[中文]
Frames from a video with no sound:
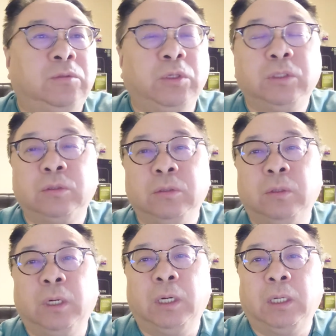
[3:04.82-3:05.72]
对于中
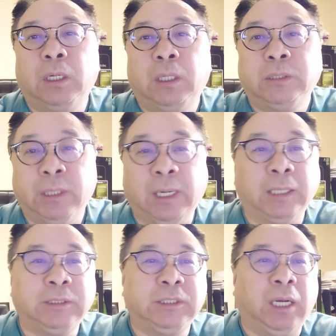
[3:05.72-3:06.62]
国人
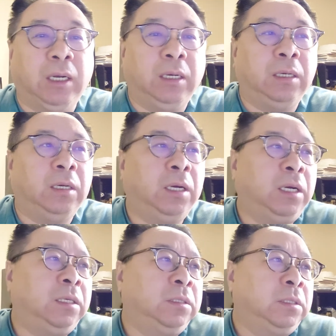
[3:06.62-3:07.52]
来讲
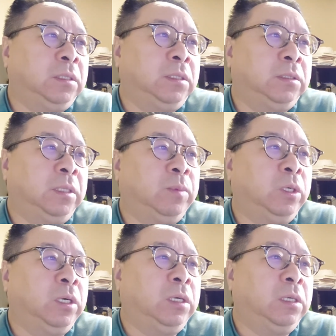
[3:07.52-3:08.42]
啊，那
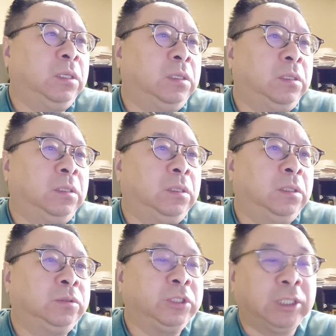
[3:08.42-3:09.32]
么
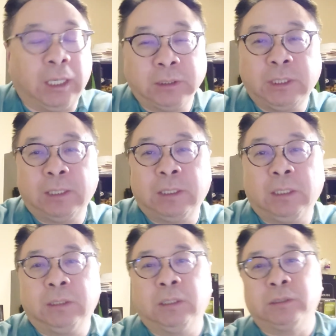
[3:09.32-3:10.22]
呃最常见
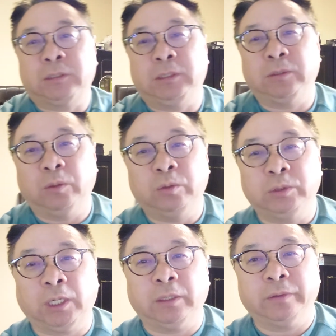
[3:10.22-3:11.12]
的几种
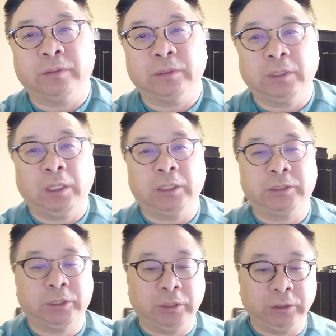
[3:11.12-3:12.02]
护照啊、
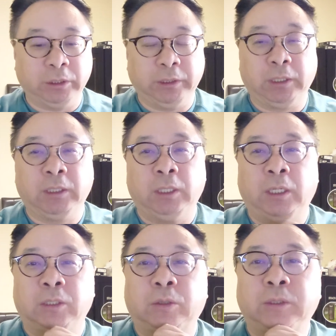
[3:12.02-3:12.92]
呃、持有者呢，
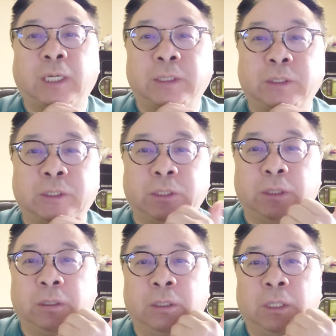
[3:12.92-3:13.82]
通常都是
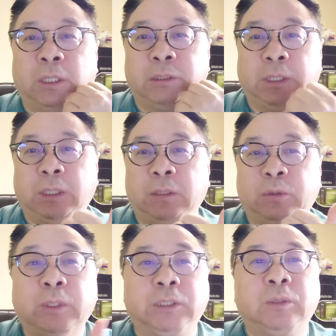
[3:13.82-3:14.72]
有这个
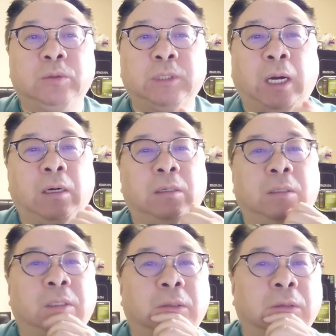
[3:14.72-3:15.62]
土耳其护照，
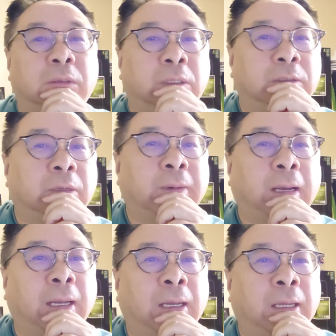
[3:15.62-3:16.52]
对
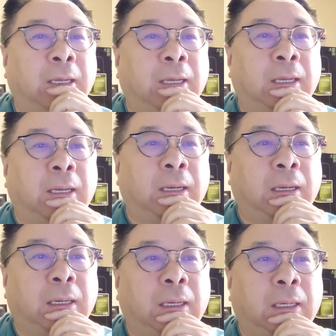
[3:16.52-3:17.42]
吧？
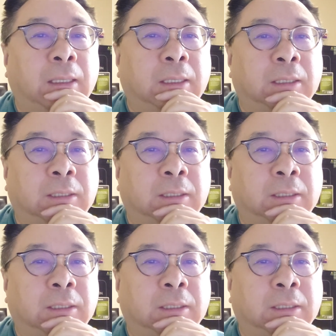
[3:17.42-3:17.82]
啊，